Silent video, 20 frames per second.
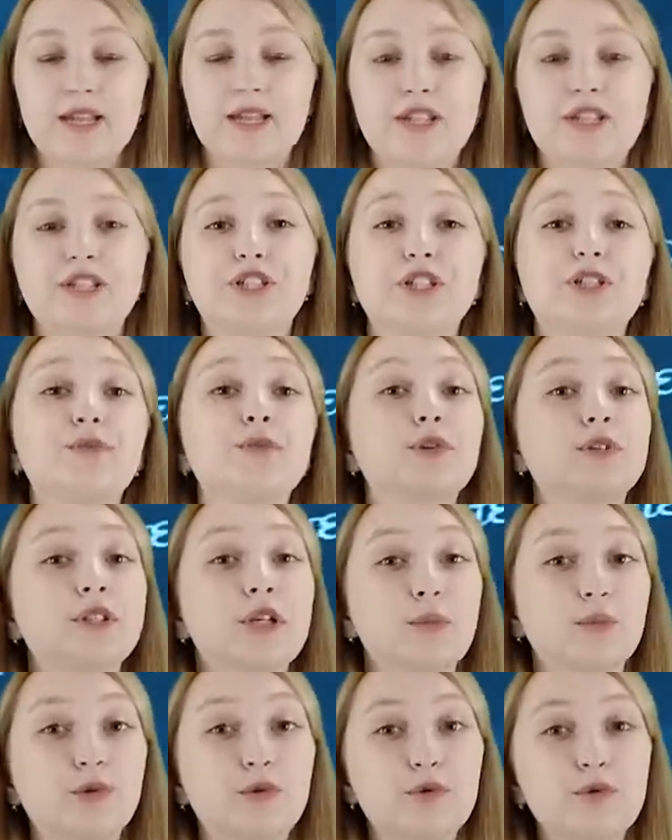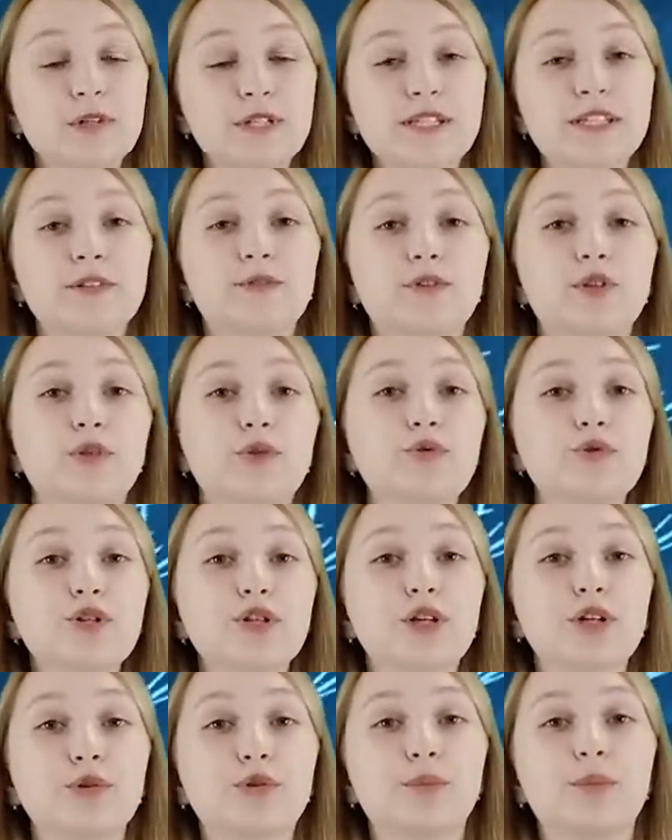На четвертом курсе
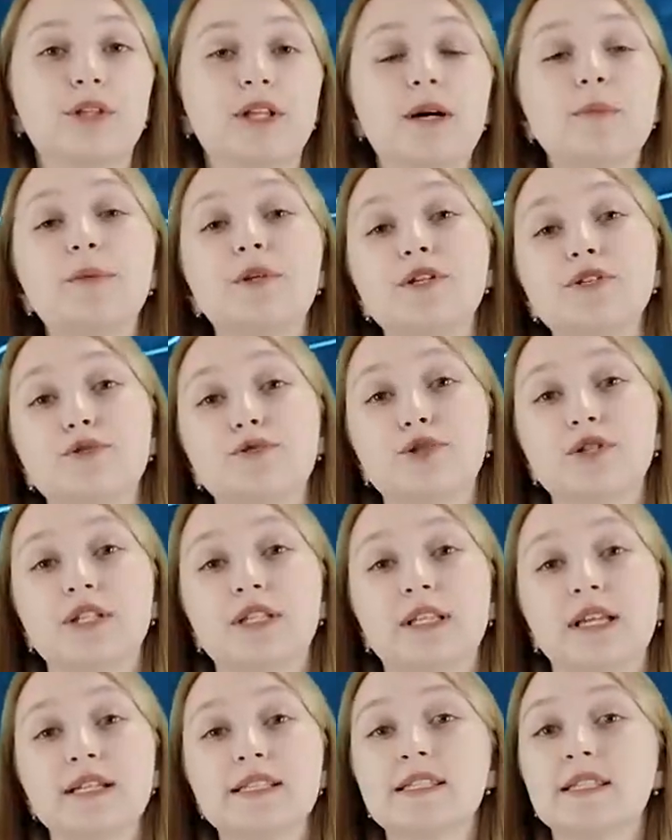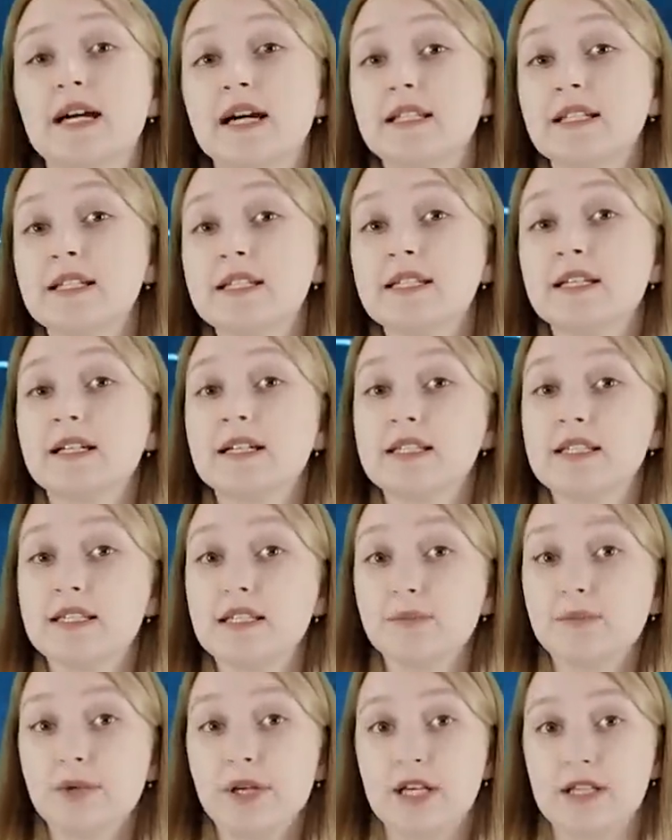Витушкину была присуждена сталинская
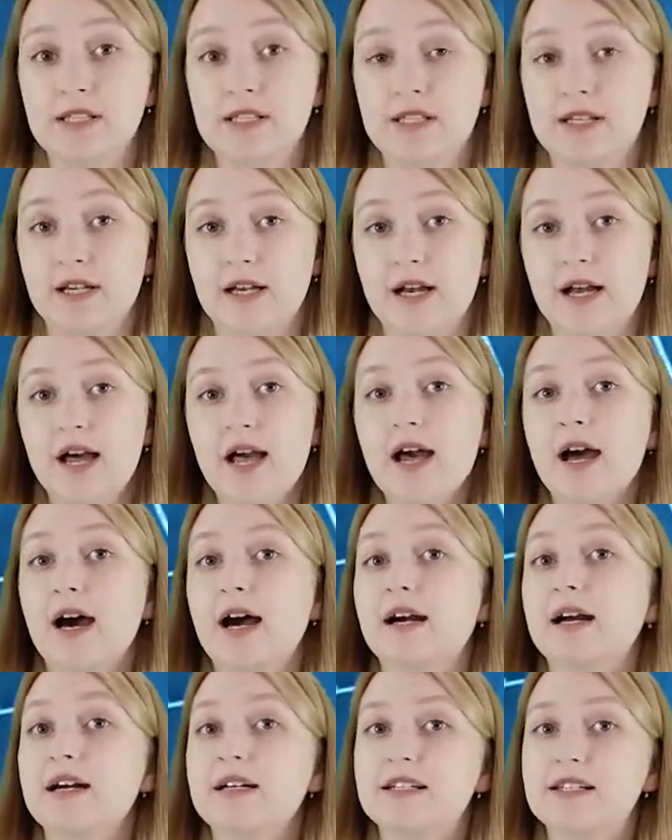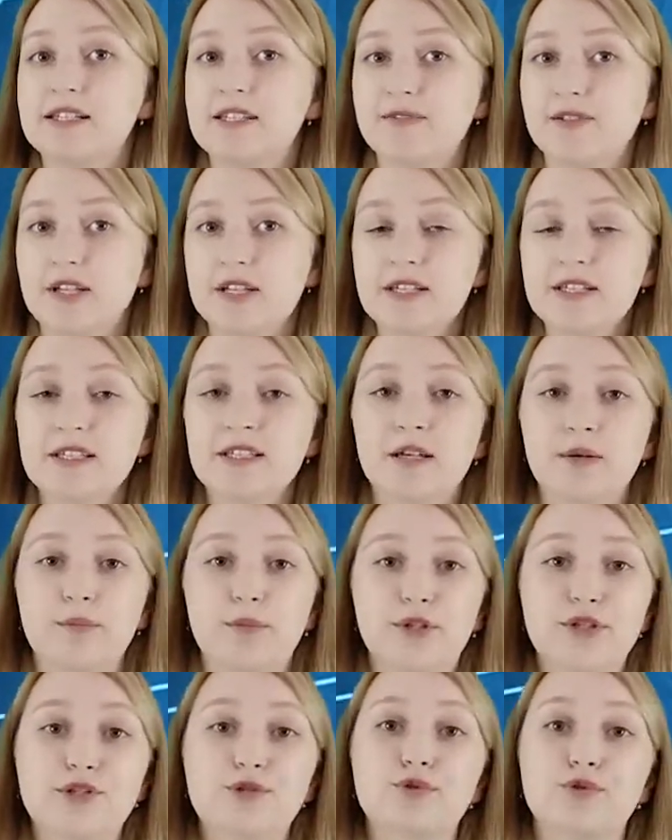стипендия, а, как известно,
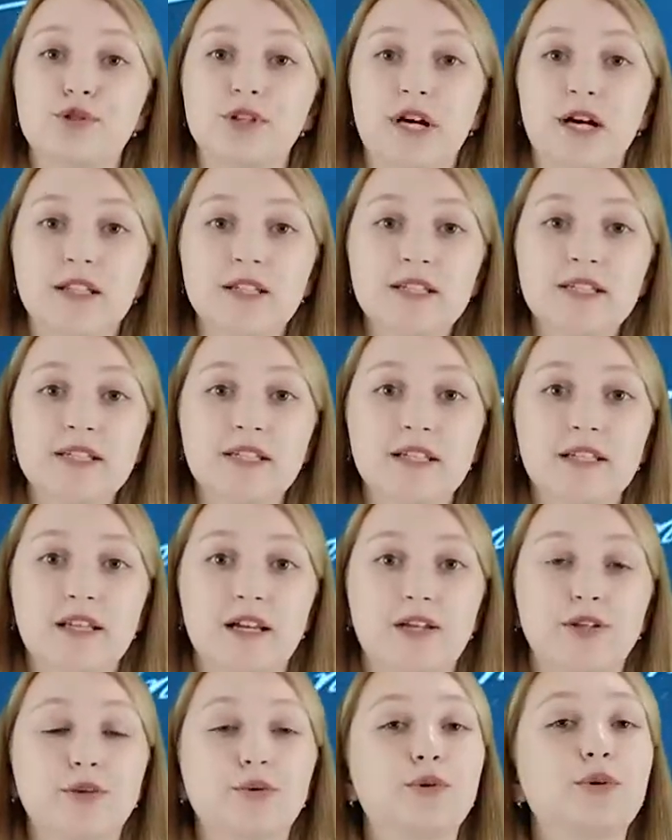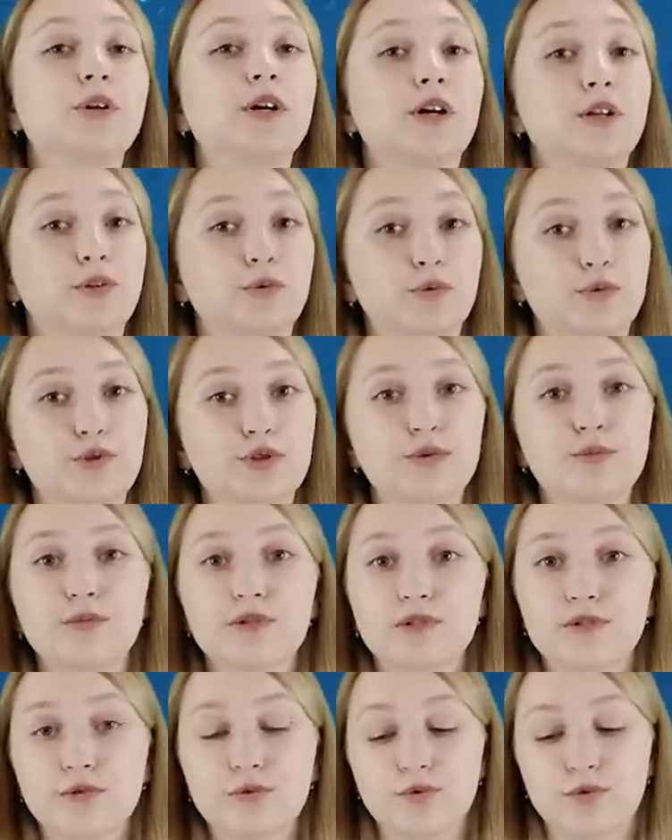присуждалась она только лучшим из
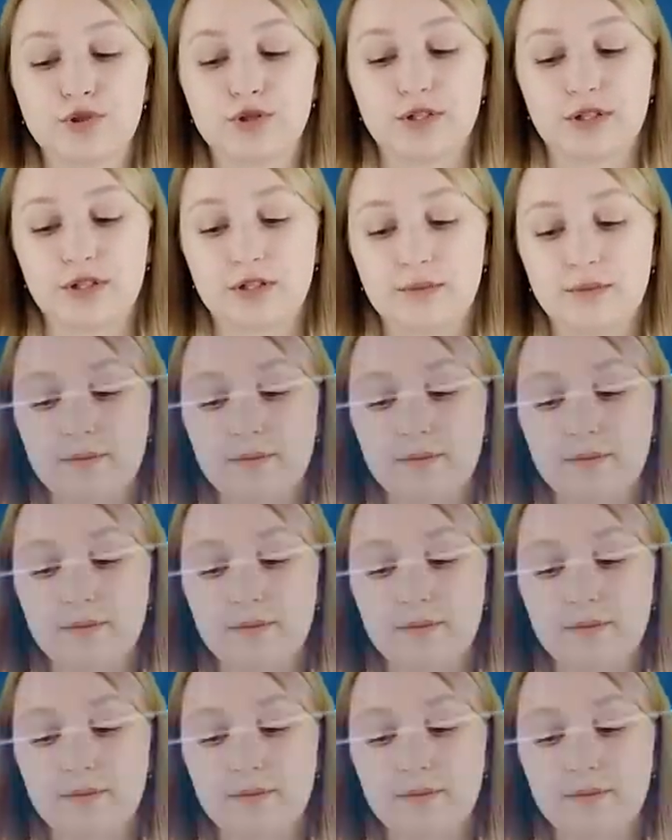лучших.